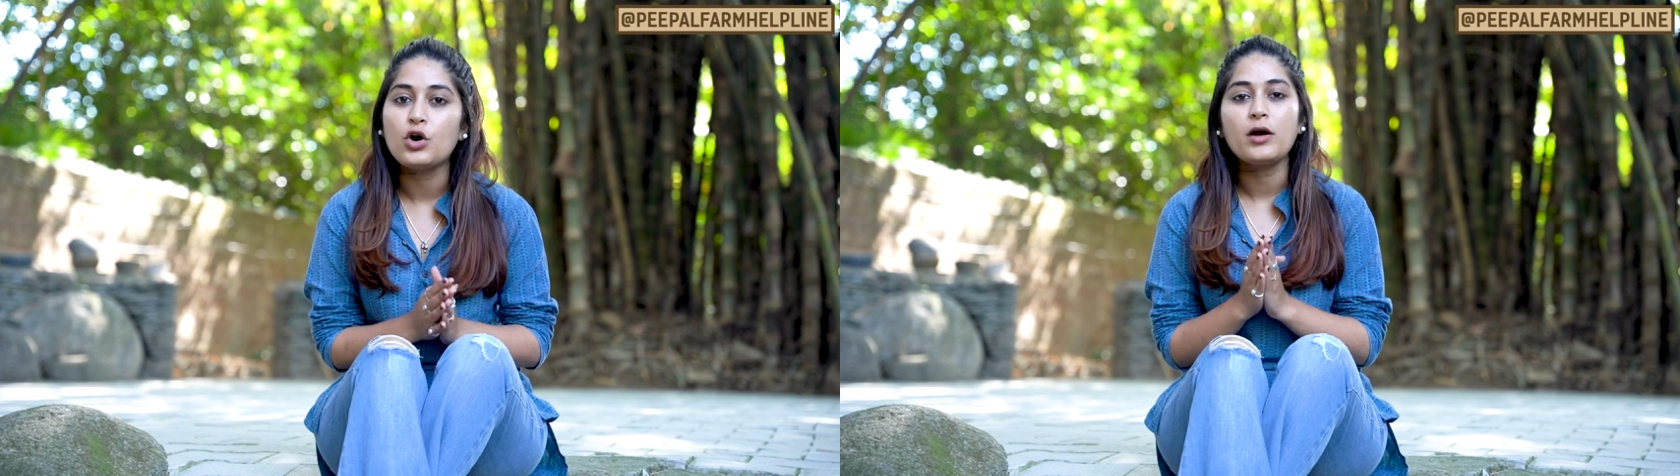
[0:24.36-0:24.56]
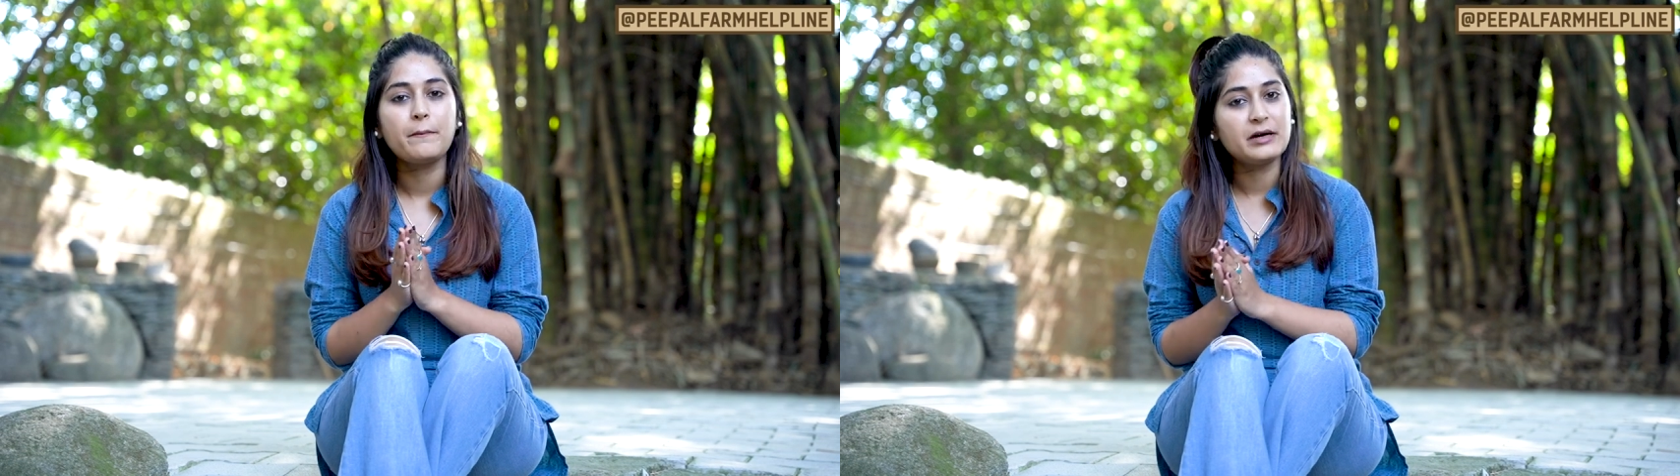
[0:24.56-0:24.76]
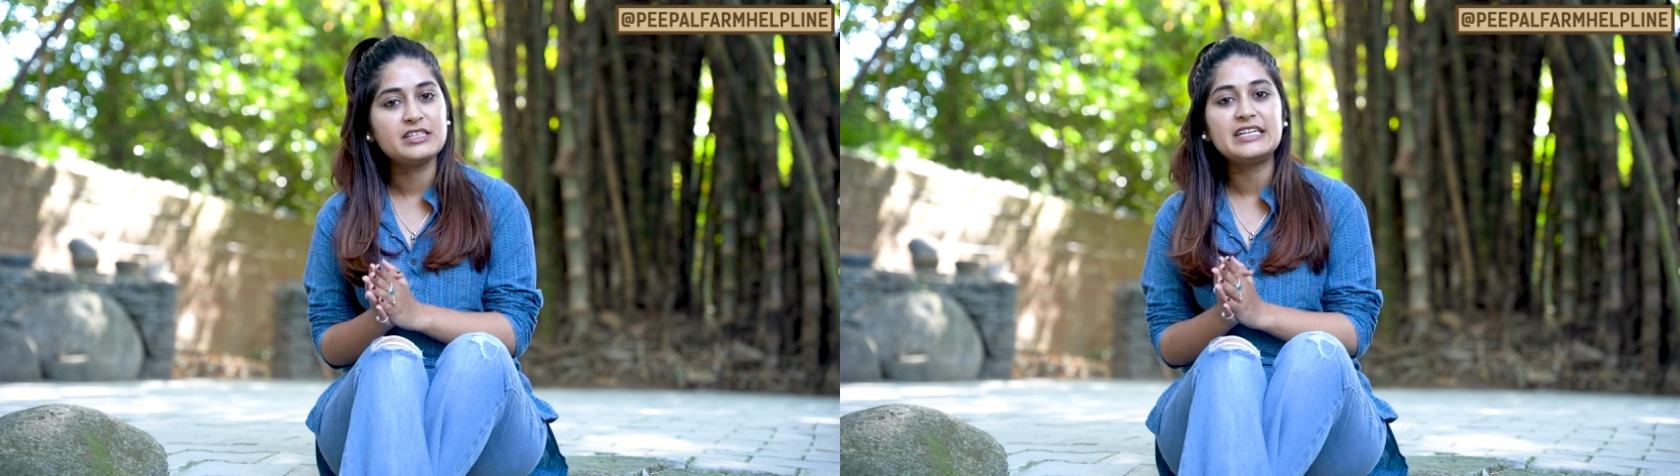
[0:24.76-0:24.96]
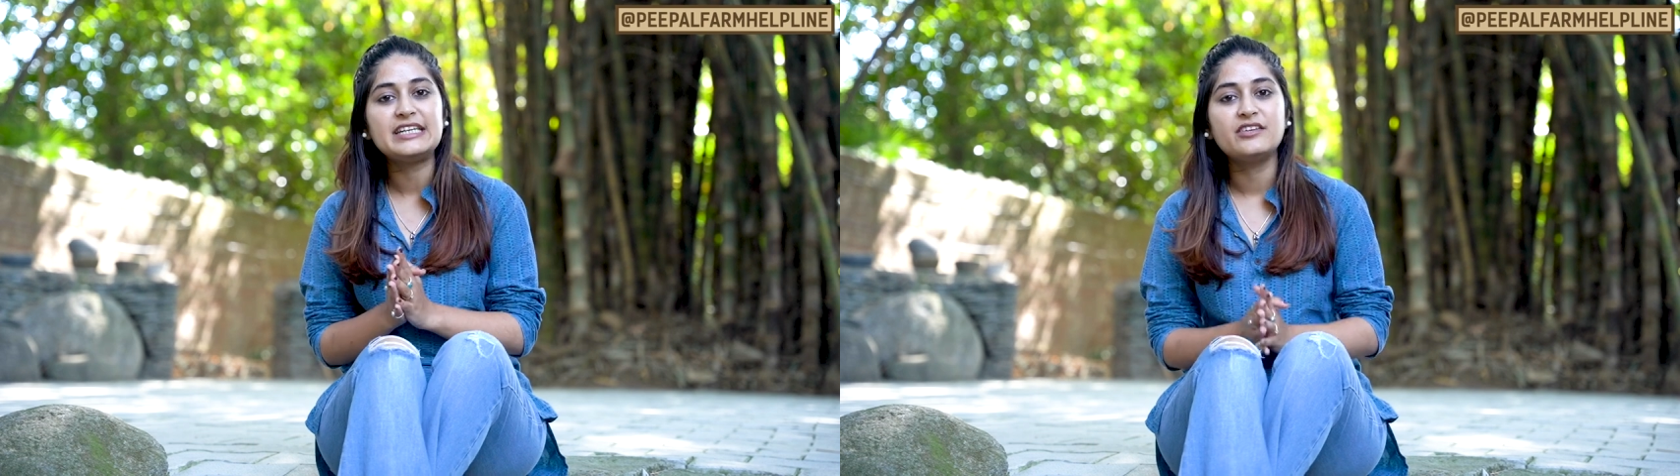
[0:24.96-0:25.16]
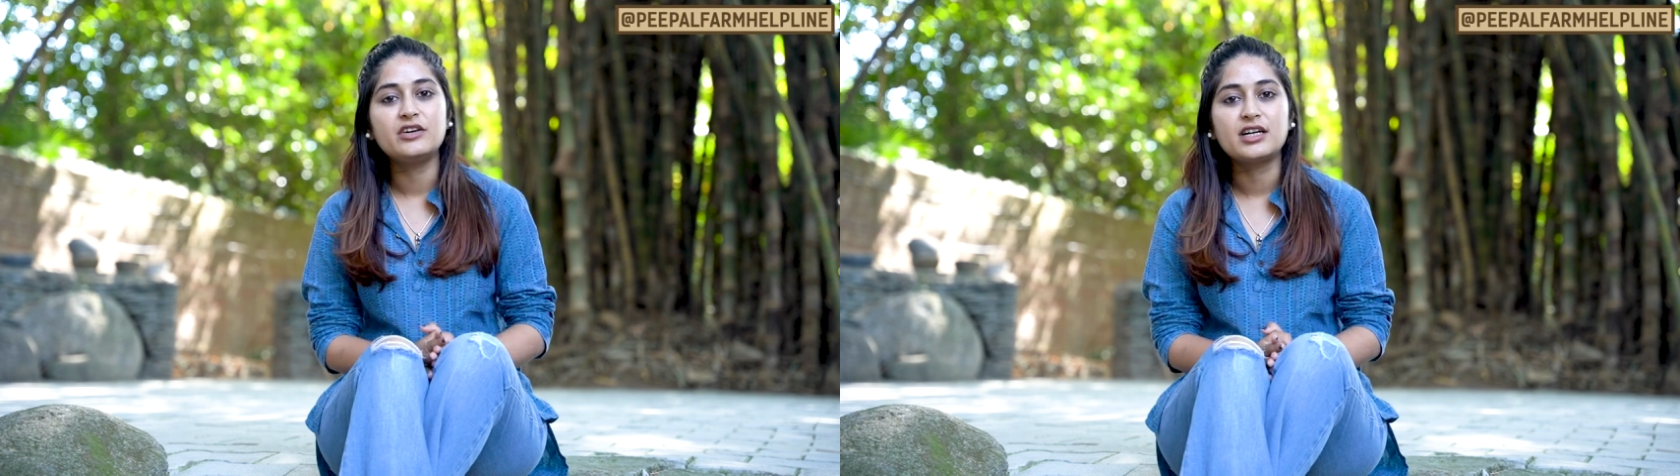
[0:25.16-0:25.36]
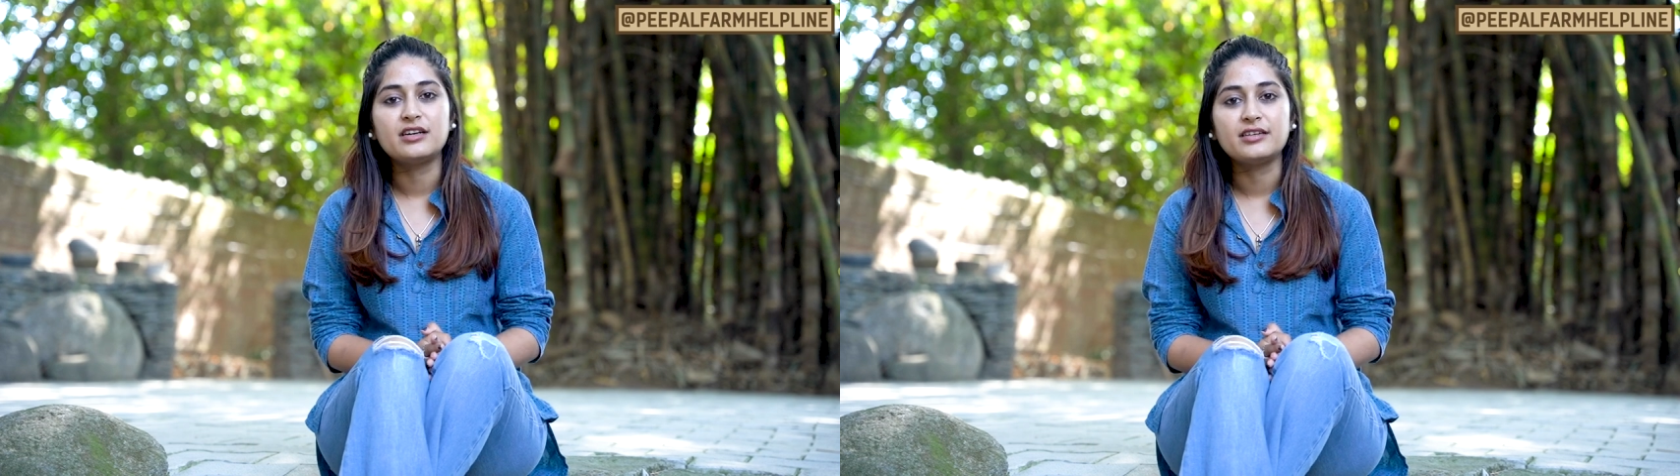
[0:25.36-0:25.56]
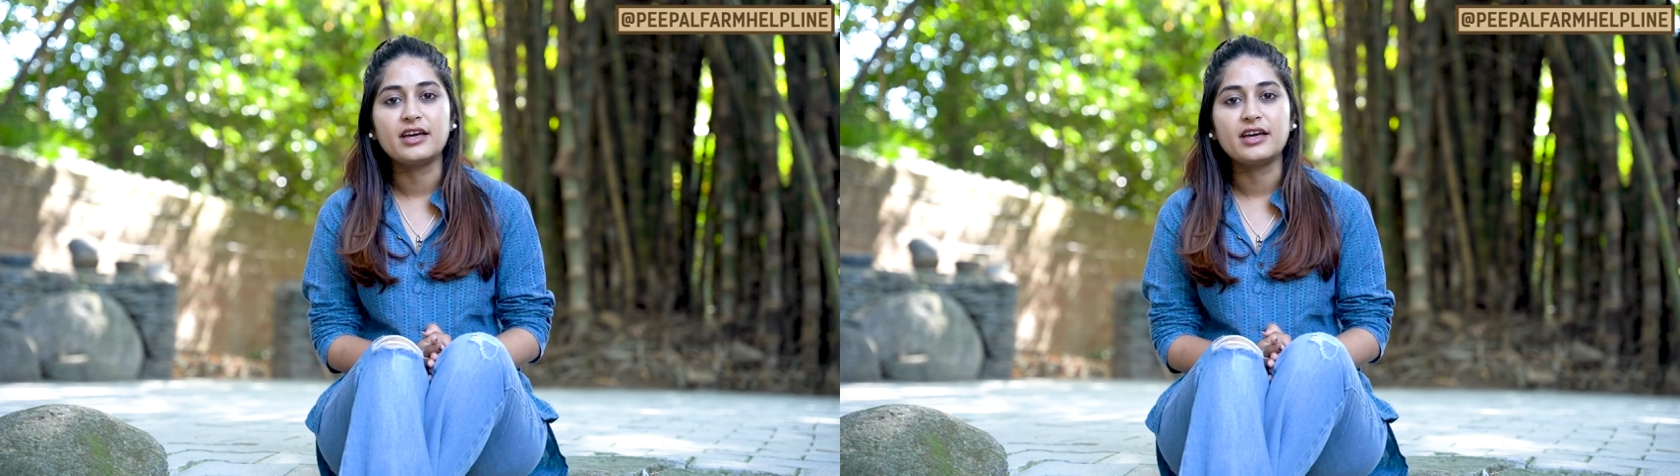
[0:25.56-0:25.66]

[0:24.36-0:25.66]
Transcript: डॉग बच्चे डिलीवर करती